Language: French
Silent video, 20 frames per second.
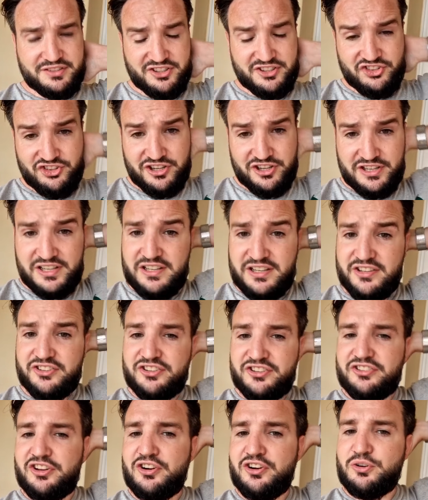Déjà,
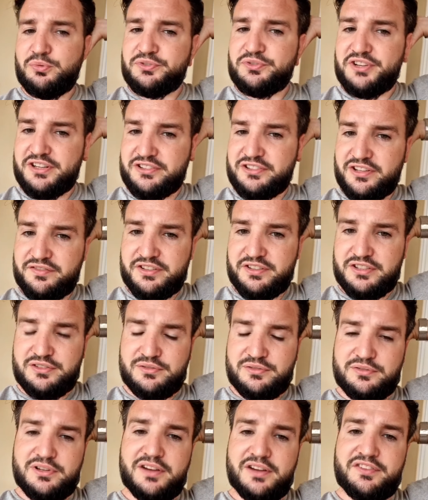j'étais en contact
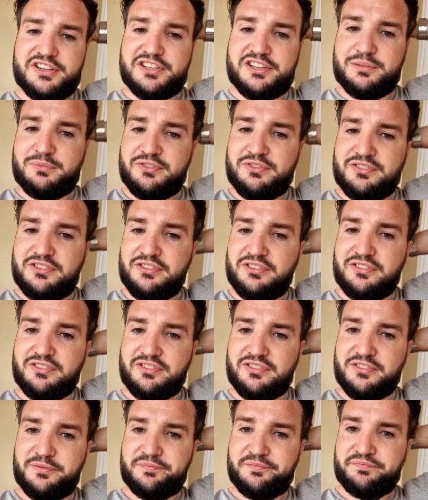avec, euh, avec
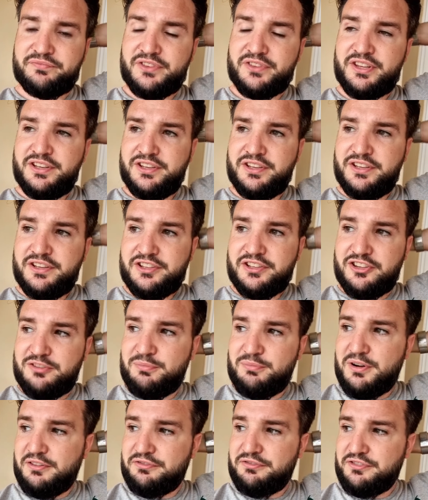M6, qui
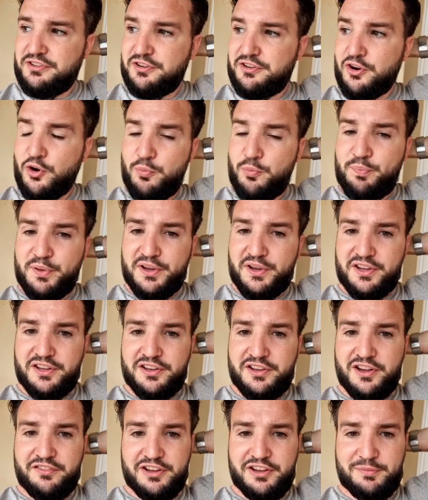m'avait
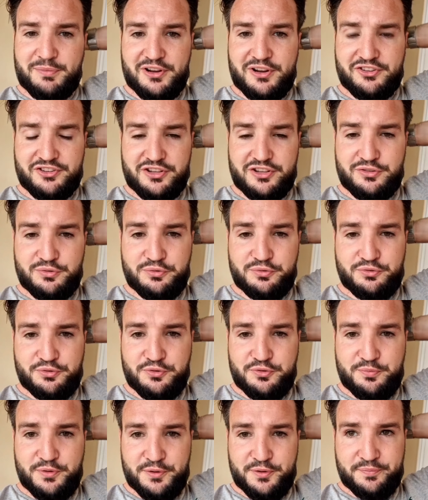repéré avec ma chaîne
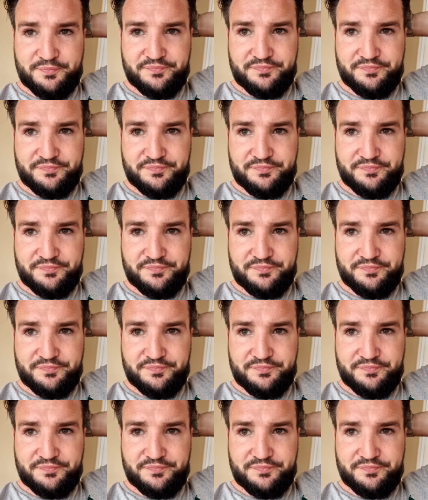YouTube